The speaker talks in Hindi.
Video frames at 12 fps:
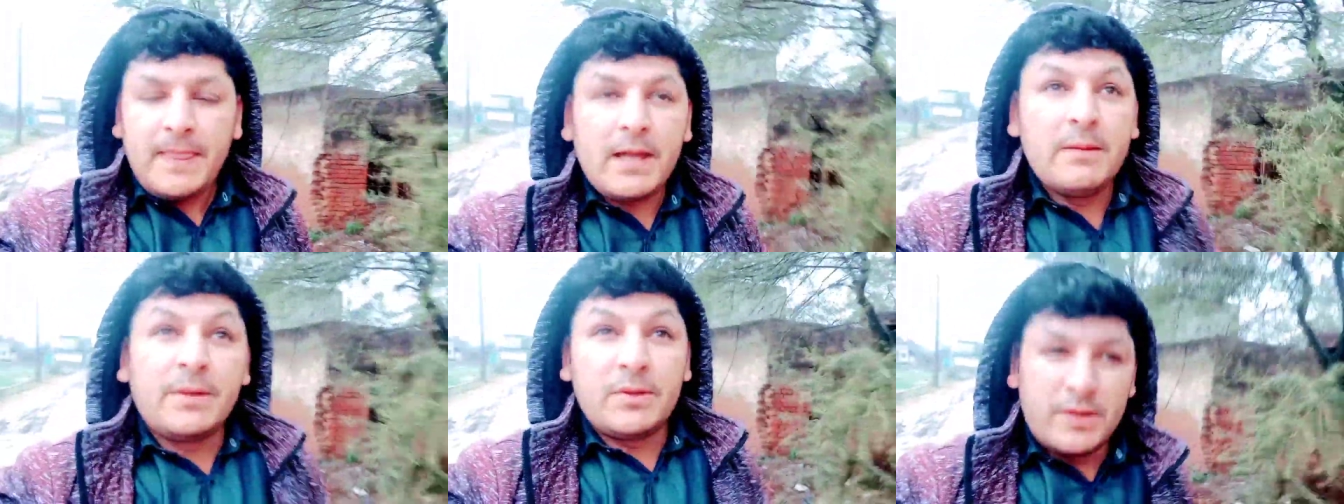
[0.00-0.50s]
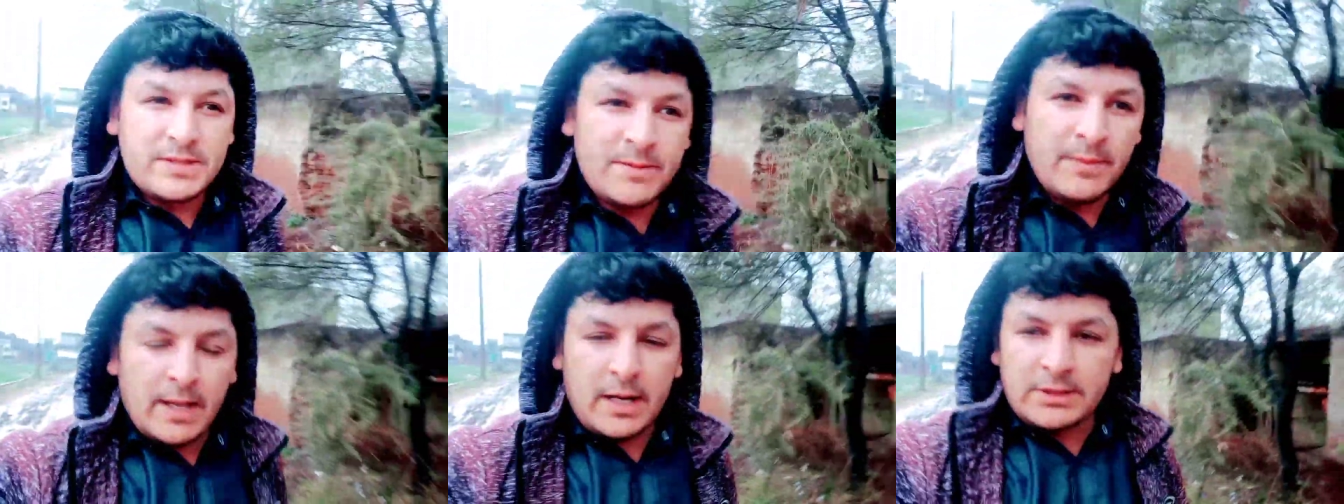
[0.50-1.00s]
अभी थोड़ी सी
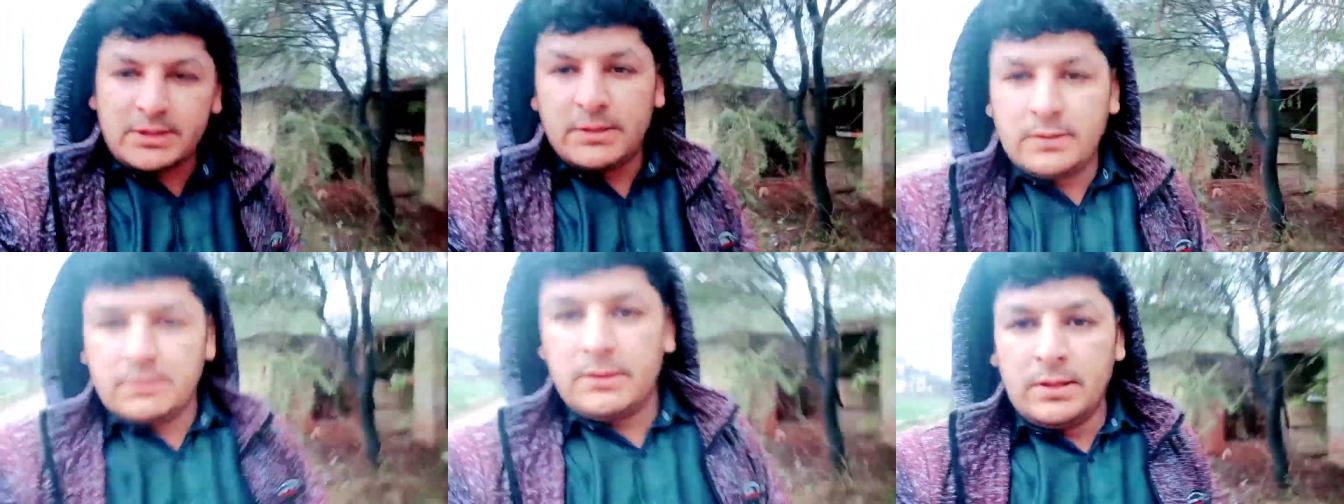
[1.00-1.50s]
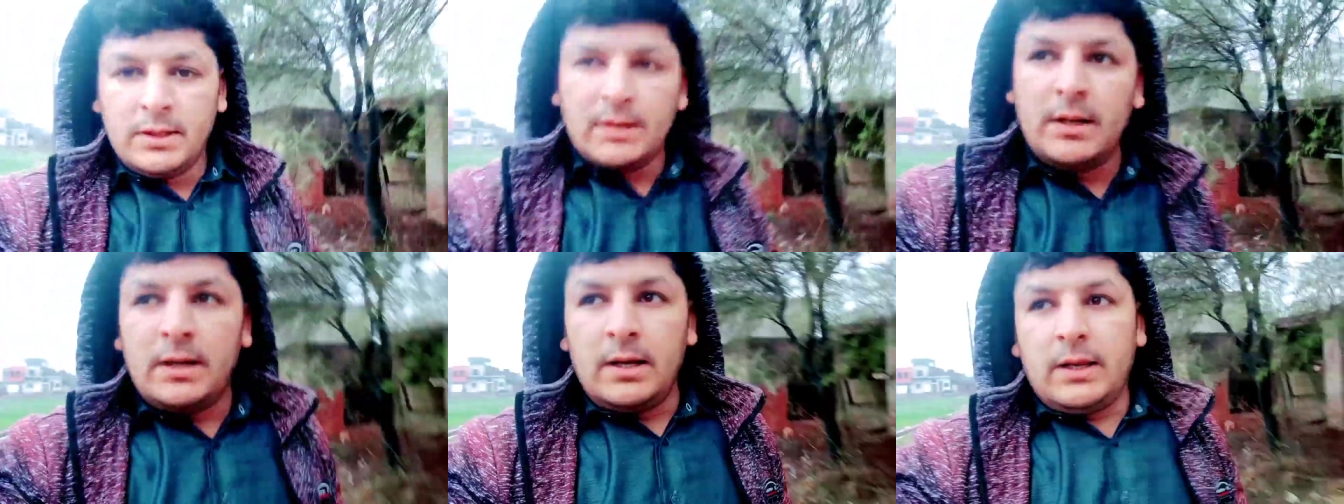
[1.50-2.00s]
बारिश
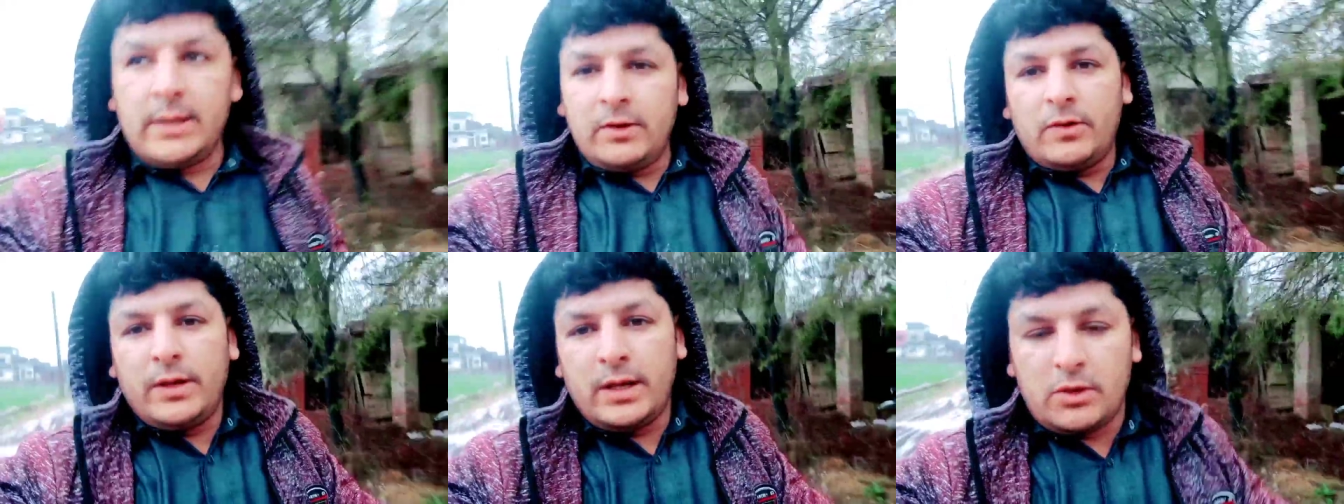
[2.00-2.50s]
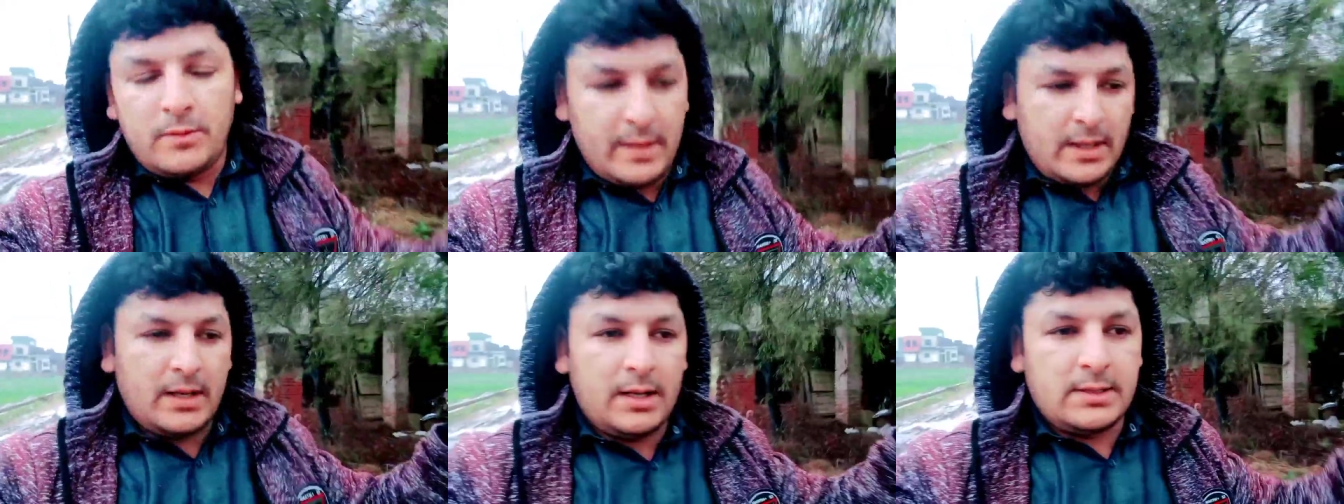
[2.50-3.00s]
हल्की हुई है तो
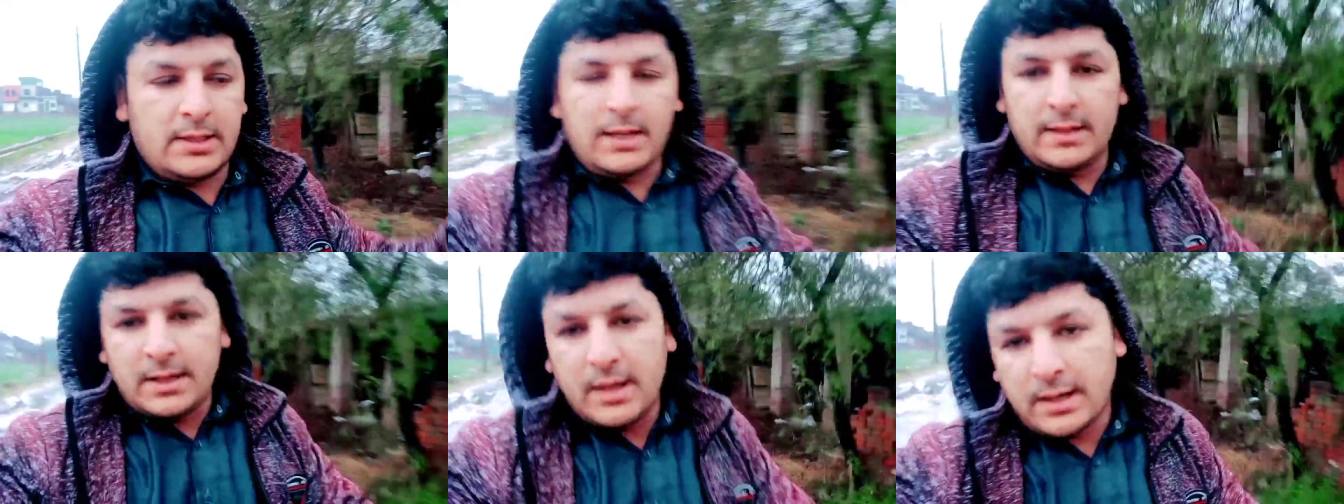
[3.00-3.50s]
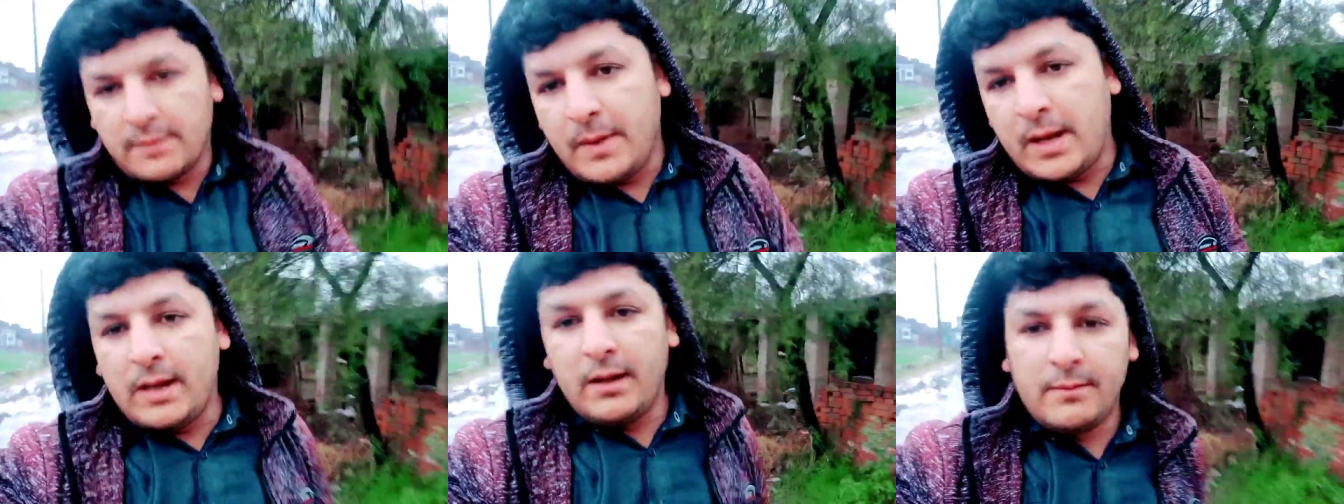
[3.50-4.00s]
मैंने कहा चलें जा के
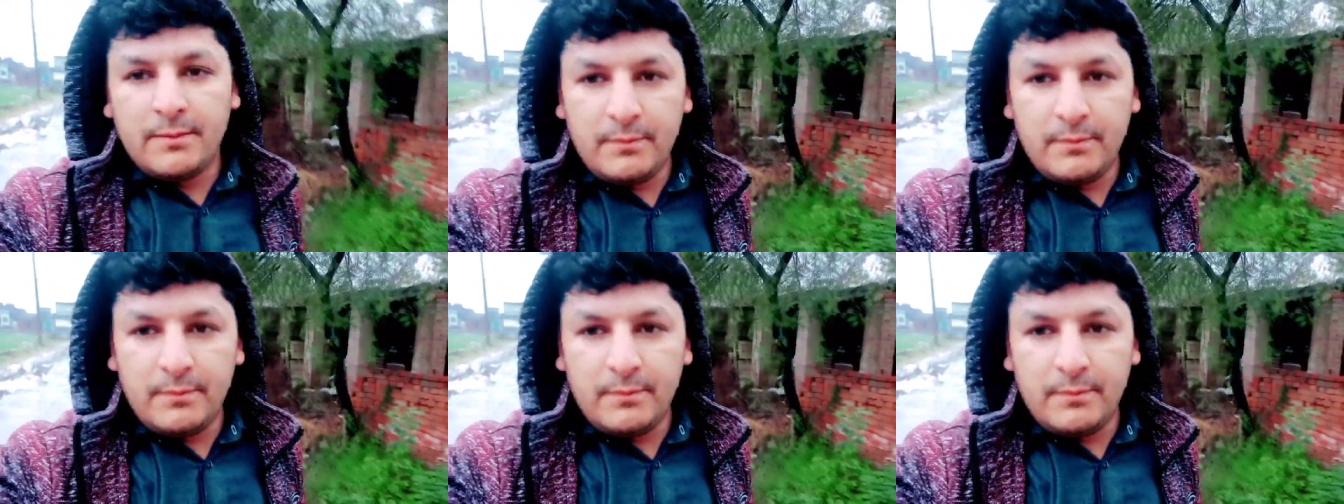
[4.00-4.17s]
मैं